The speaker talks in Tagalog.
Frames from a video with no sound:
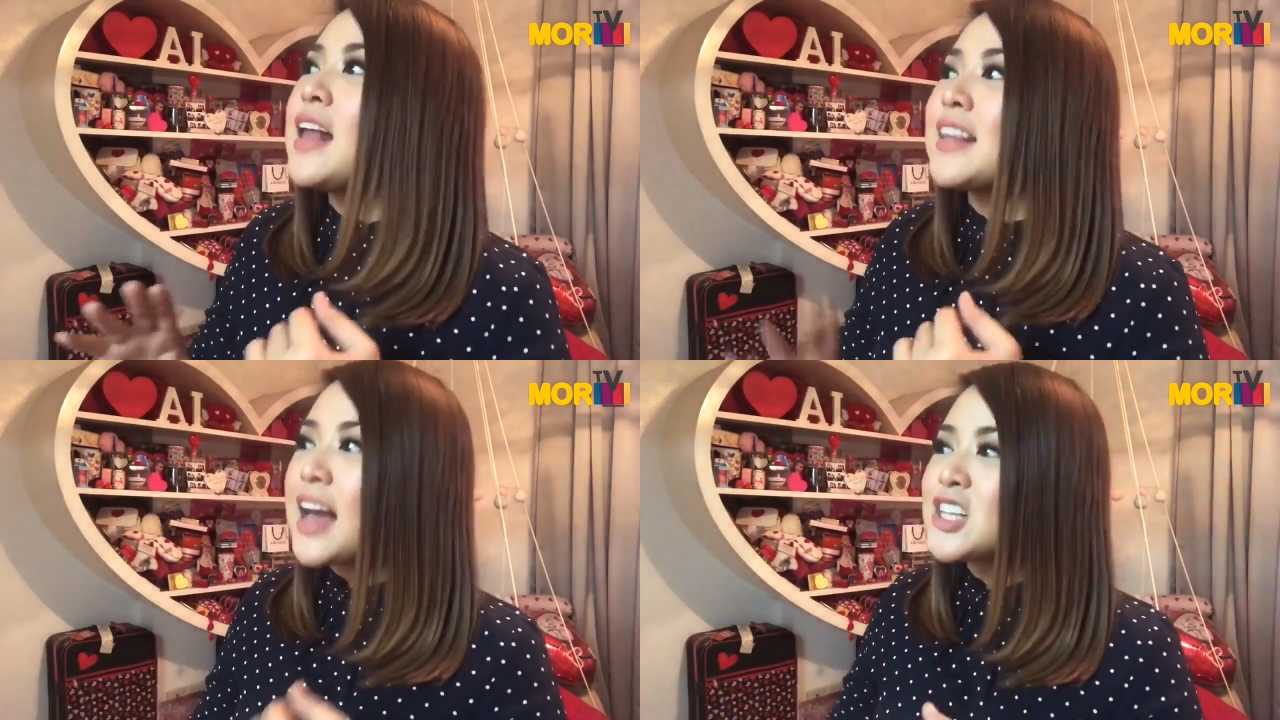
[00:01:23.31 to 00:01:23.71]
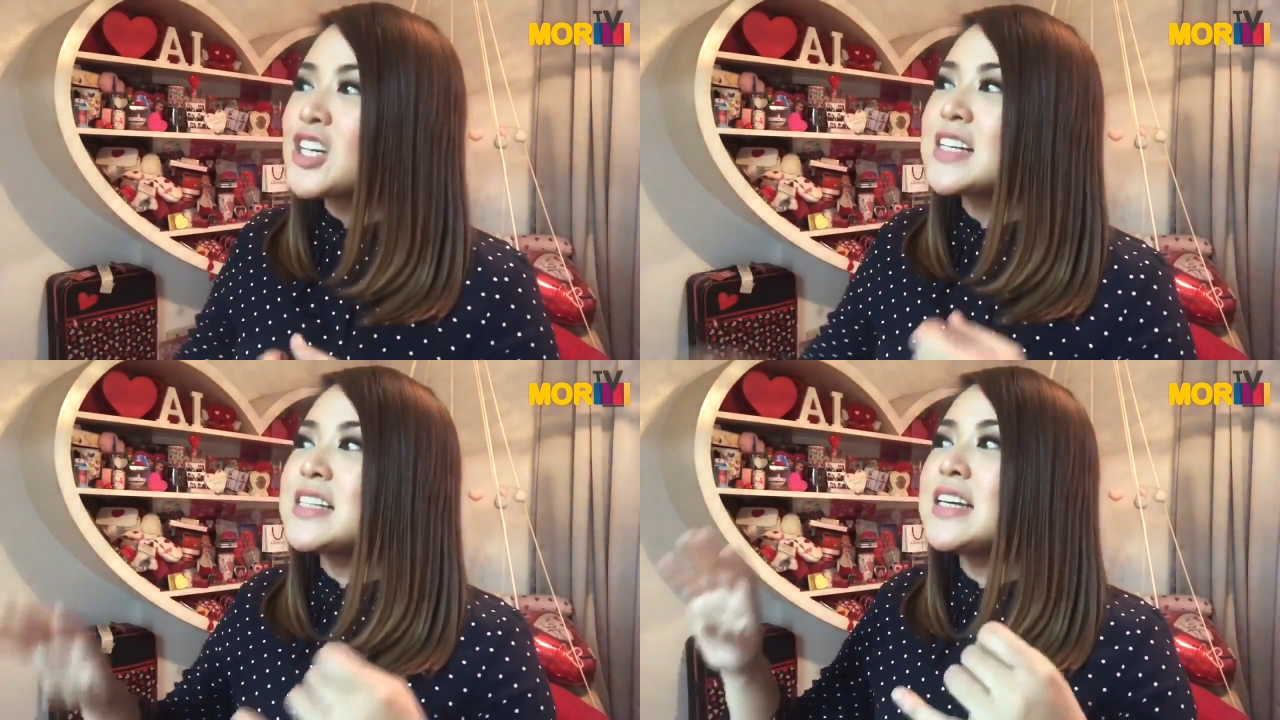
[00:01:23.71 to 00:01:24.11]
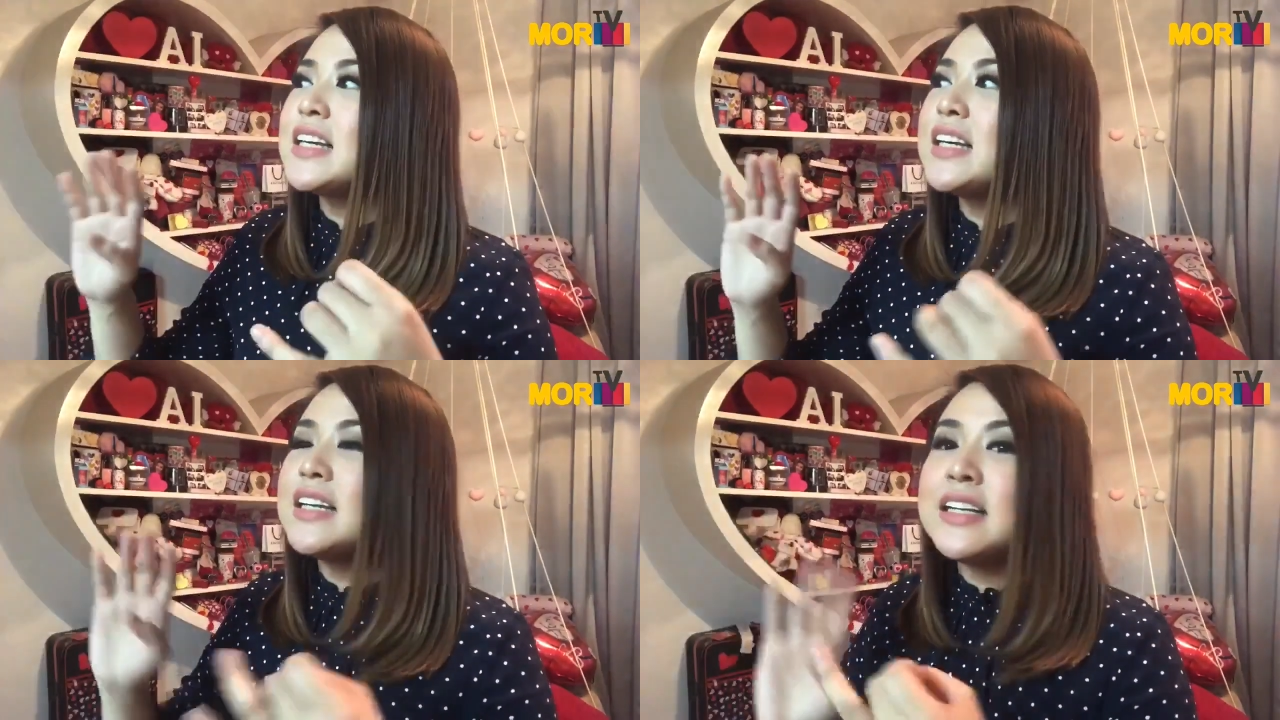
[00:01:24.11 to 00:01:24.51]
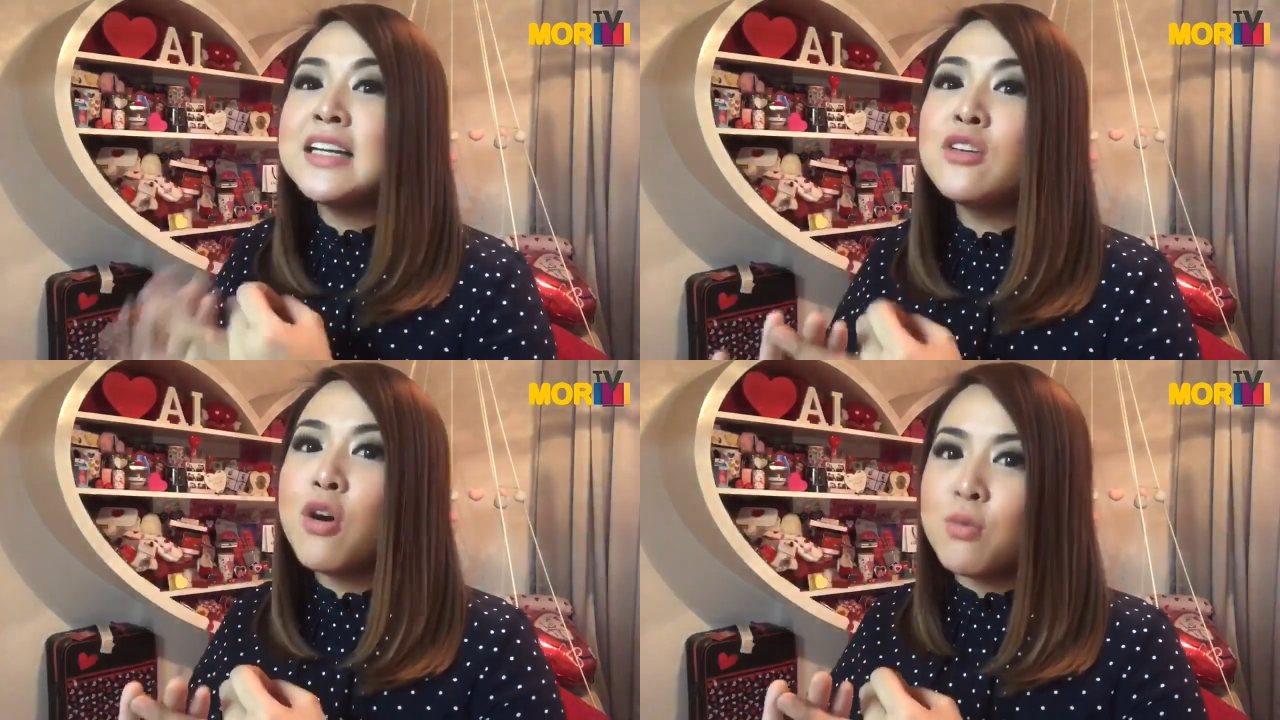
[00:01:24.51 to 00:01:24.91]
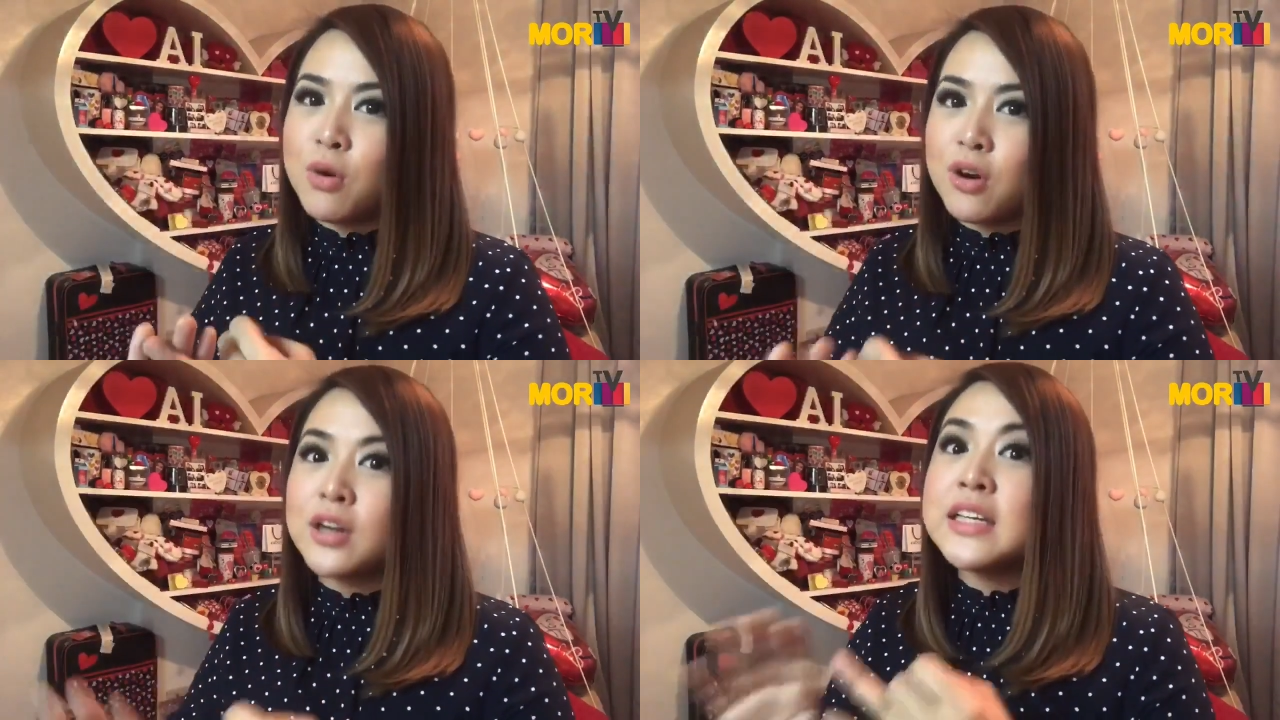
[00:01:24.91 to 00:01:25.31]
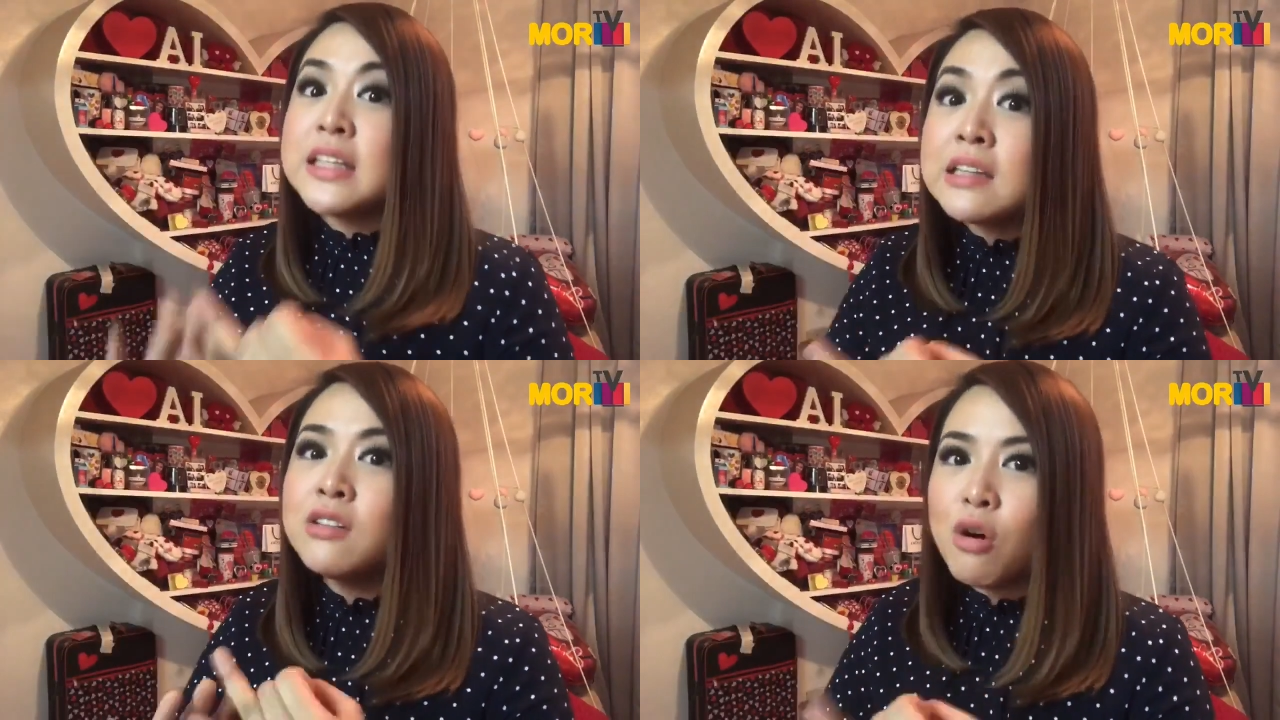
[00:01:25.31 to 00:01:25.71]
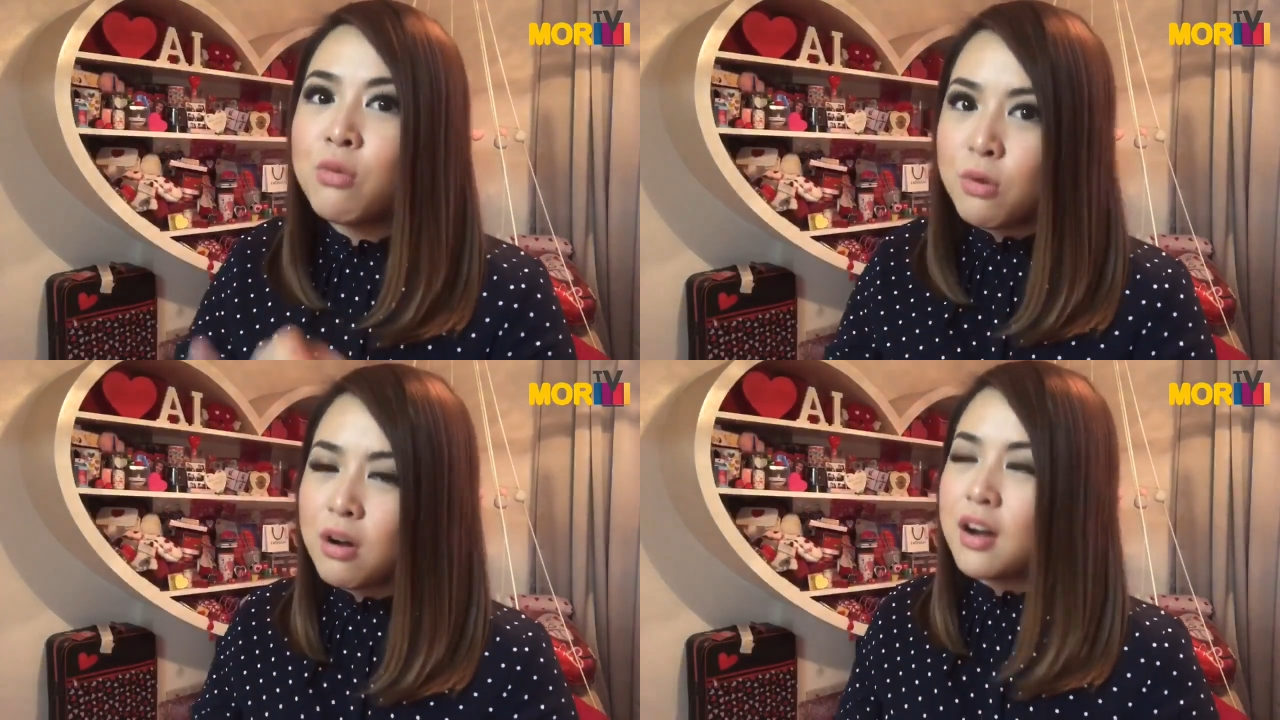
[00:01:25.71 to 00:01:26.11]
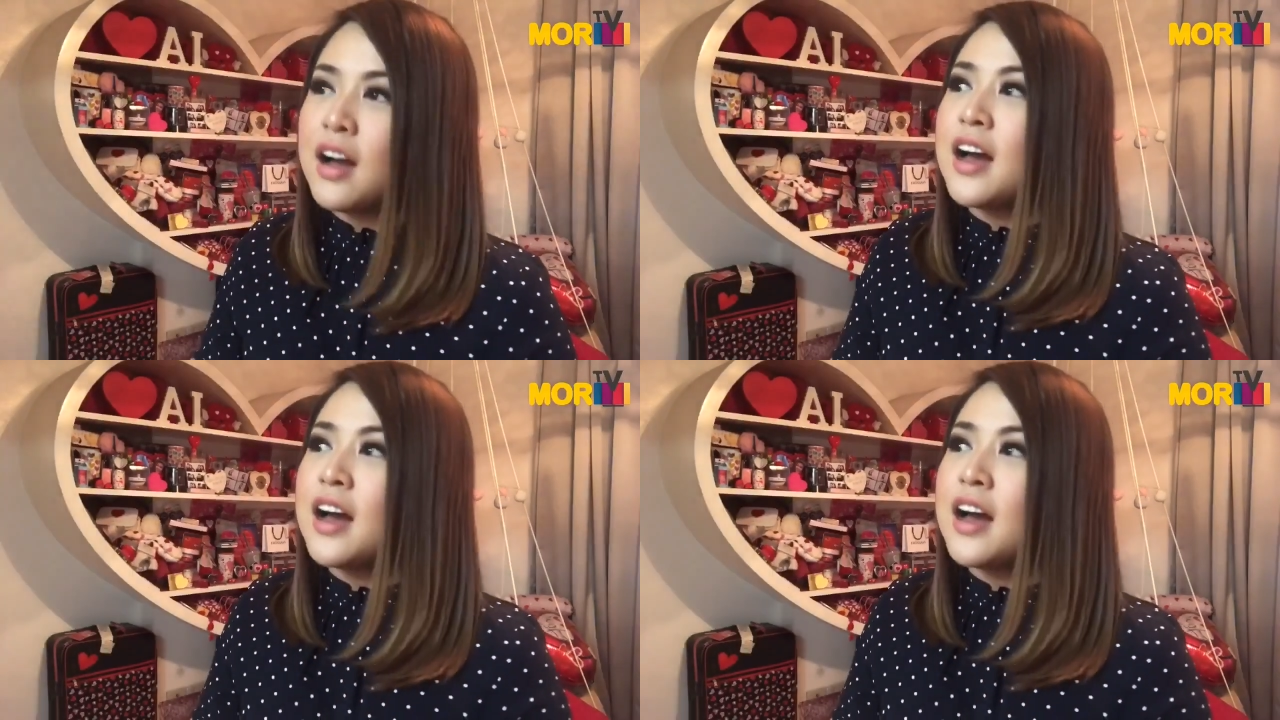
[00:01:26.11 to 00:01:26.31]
Ta tsaka si Lee Dong-wook or Lee Dong-wook.